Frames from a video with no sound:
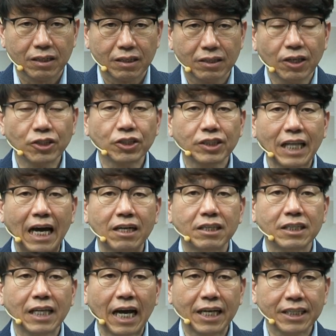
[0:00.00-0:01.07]
여기서
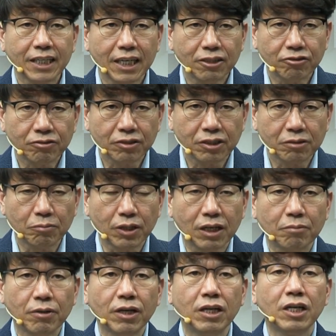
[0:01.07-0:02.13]
나를 나에게 해준 거는
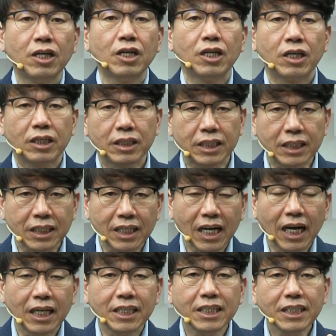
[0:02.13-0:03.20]
뭐냐면
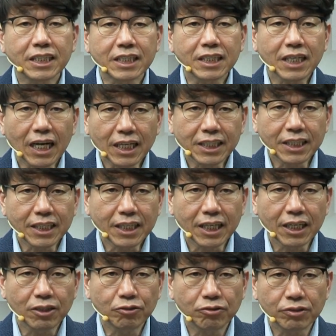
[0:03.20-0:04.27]
인간에게
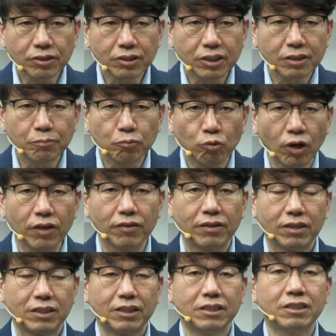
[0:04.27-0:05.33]
해주는 그 무엇,
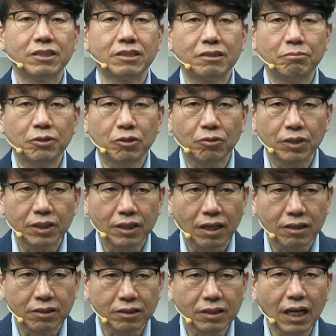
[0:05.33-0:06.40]
이런 의미로
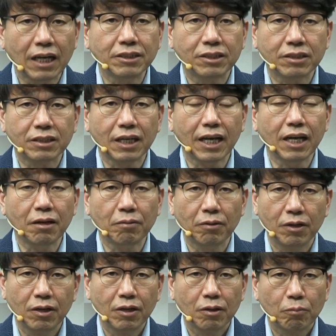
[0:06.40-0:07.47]
일단은 한정을 해
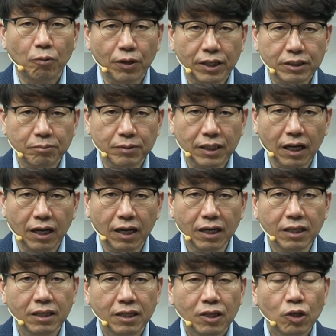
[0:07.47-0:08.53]

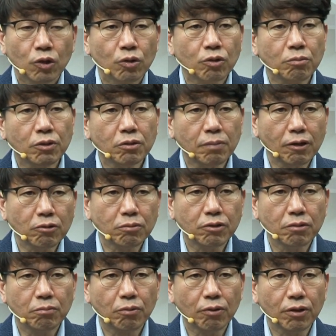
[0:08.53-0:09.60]
보겠습니다. 그러면 바로
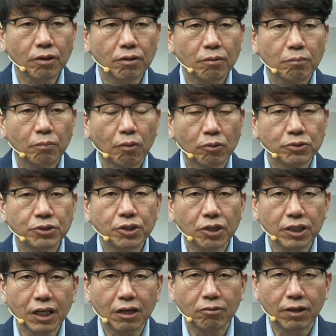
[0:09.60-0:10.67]
그게 뭐예요?
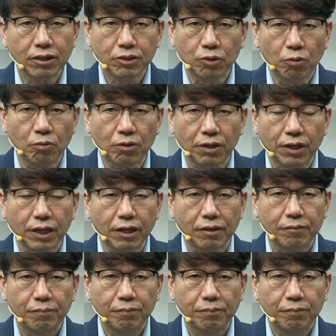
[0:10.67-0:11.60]
본성이라고 하는 용어예요.